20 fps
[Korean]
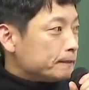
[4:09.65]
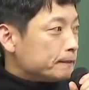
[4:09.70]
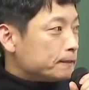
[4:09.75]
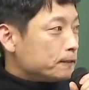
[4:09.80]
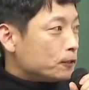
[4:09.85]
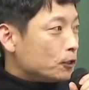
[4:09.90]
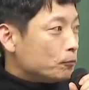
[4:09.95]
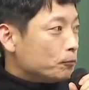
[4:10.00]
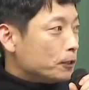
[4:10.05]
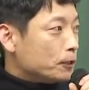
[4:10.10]

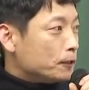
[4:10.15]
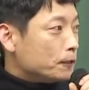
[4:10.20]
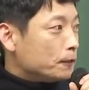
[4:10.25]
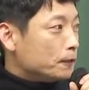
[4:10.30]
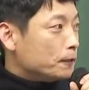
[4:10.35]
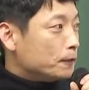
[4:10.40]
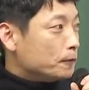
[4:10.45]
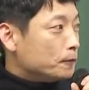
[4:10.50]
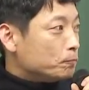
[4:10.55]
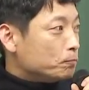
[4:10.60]

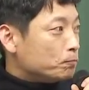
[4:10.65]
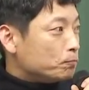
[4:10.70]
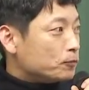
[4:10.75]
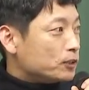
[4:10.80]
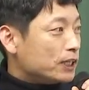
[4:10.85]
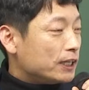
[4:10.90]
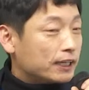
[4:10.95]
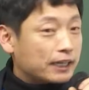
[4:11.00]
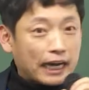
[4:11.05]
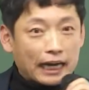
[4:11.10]
그러면
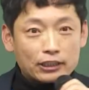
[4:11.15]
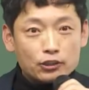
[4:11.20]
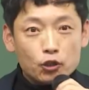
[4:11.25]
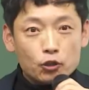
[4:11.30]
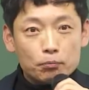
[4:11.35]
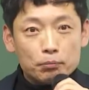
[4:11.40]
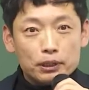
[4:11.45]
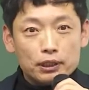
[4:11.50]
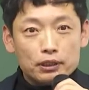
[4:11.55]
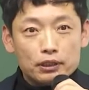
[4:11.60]
제
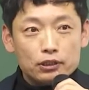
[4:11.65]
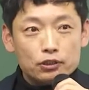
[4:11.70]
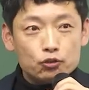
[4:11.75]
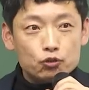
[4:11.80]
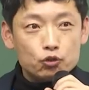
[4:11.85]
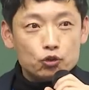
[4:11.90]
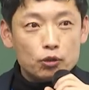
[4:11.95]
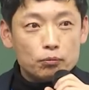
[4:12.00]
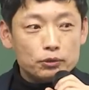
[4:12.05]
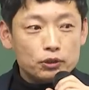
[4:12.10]
가성비 있는
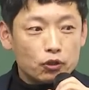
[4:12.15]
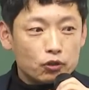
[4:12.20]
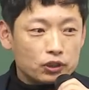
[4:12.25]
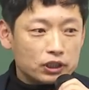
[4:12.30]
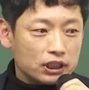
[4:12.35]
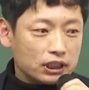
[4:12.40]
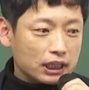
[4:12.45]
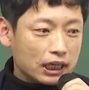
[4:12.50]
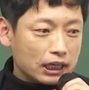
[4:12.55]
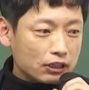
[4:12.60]
수업은
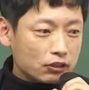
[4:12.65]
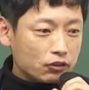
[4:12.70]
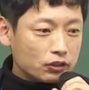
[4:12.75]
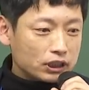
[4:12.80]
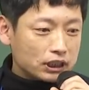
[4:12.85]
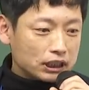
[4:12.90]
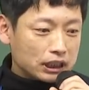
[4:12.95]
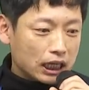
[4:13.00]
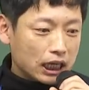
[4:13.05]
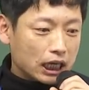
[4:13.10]
어떻게 할
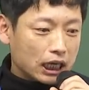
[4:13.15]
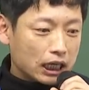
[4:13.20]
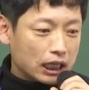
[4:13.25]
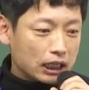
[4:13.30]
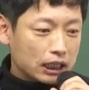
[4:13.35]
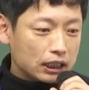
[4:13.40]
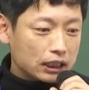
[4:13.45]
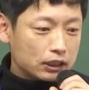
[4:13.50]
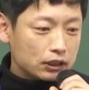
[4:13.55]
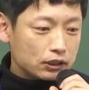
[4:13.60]
것이냐?
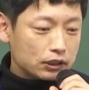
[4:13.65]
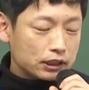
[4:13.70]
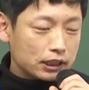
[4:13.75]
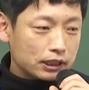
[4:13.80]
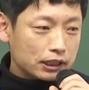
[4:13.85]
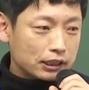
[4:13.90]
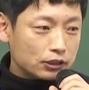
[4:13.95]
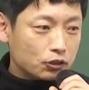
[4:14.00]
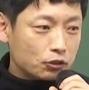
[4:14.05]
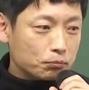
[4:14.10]
제
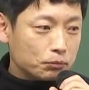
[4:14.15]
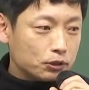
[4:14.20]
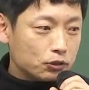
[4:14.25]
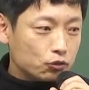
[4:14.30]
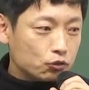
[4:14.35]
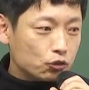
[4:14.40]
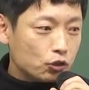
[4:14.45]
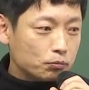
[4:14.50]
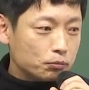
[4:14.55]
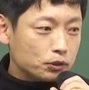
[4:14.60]
가성비 있는
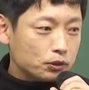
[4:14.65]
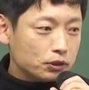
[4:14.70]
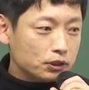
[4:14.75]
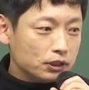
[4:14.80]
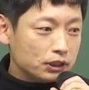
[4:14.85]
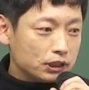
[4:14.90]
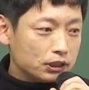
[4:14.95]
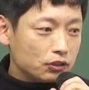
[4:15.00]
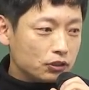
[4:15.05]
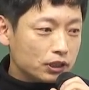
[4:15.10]

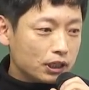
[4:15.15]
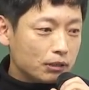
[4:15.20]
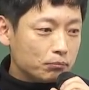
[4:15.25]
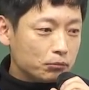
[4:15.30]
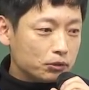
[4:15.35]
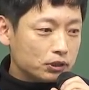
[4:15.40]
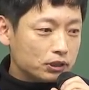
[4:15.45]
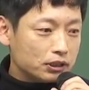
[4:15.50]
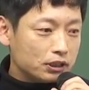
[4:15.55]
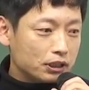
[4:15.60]
수업은 이렇게
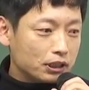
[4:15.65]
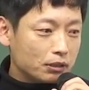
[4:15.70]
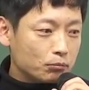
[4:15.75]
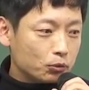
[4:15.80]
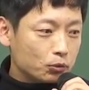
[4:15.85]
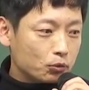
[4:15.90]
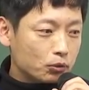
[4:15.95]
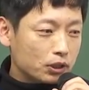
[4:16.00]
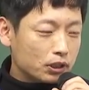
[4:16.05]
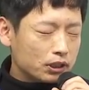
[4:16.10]
한번 진행해
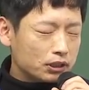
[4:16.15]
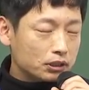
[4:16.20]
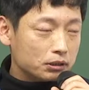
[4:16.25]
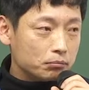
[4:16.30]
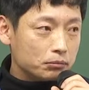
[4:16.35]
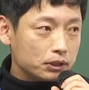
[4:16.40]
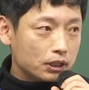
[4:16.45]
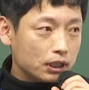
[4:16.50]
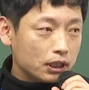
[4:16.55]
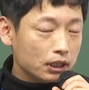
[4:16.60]
보도록
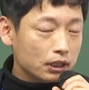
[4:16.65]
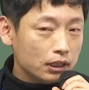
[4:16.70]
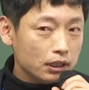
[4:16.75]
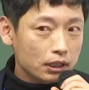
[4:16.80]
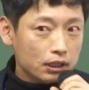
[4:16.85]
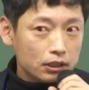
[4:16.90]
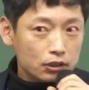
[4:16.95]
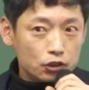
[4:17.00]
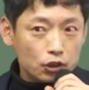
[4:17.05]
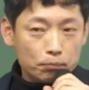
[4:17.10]
하겠습니다.
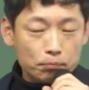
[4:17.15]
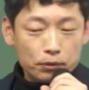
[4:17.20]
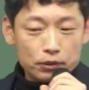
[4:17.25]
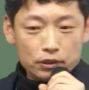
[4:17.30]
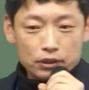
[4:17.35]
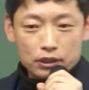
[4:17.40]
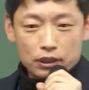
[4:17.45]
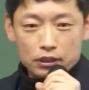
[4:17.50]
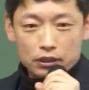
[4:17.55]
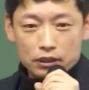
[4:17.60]
첫
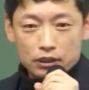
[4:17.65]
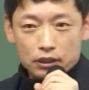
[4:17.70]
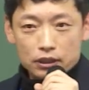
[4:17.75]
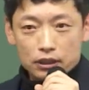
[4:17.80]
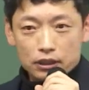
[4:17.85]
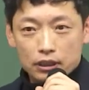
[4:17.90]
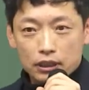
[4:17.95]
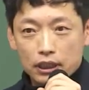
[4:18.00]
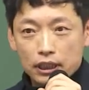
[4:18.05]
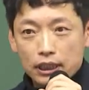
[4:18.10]

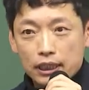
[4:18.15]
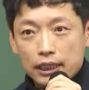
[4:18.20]
번째는